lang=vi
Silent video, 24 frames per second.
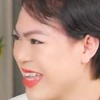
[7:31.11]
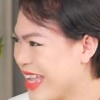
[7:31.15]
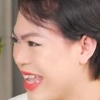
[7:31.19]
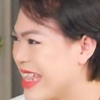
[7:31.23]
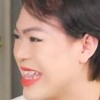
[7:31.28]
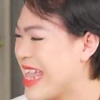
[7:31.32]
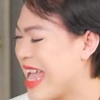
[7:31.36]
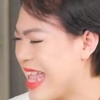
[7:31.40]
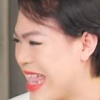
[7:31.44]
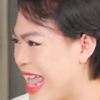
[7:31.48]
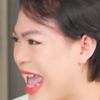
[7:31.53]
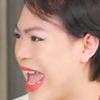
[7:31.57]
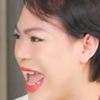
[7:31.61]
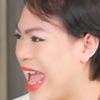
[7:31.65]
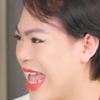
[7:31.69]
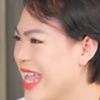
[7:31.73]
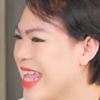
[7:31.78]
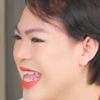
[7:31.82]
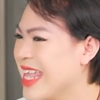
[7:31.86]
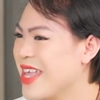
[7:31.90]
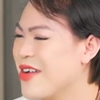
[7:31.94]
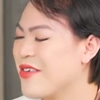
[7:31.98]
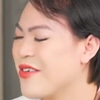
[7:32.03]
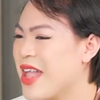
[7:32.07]
né né
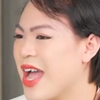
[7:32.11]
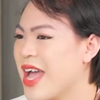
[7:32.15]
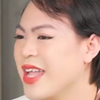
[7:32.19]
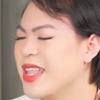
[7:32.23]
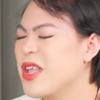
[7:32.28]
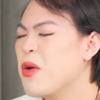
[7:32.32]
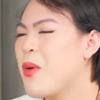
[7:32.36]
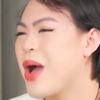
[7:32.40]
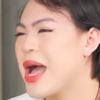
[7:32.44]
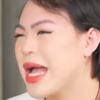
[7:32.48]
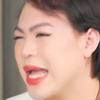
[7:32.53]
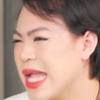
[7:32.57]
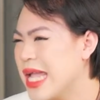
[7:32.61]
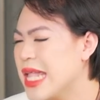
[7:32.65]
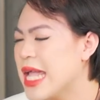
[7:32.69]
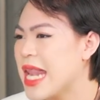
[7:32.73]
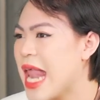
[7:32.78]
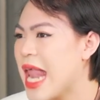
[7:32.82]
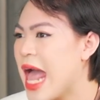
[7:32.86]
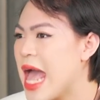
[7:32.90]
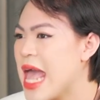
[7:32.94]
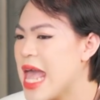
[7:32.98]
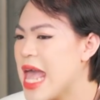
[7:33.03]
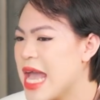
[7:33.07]
đi kiểu đấy thì hoàng nghĩ đấy
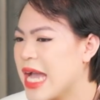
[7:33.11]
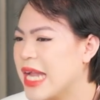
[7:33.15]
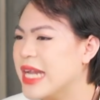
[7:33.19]
là